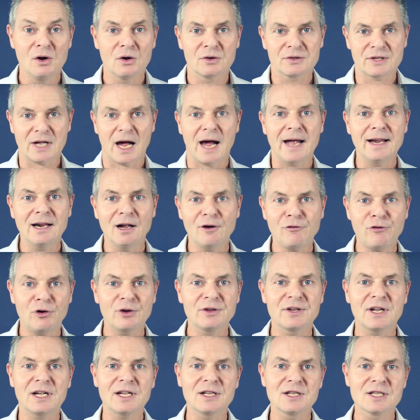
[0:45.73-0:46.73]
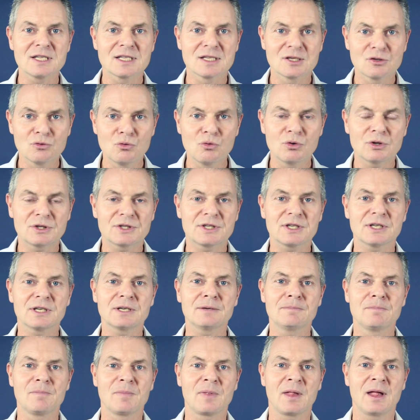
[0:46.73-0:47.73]
Und einer von denen
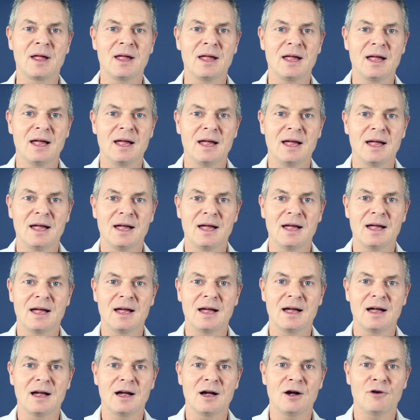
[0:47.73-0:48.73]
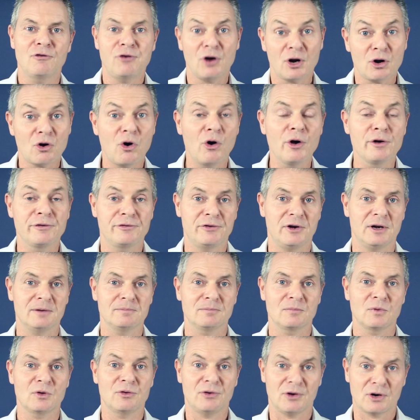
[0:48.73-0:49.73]
suchte Verkäufer,
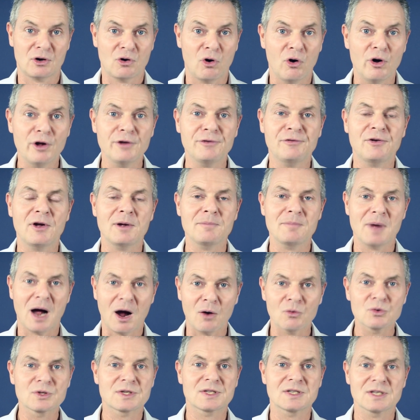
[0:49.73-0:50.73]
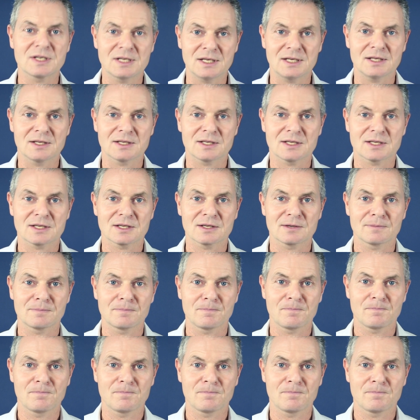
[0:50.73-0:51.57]
Verkäufer im Außendienst.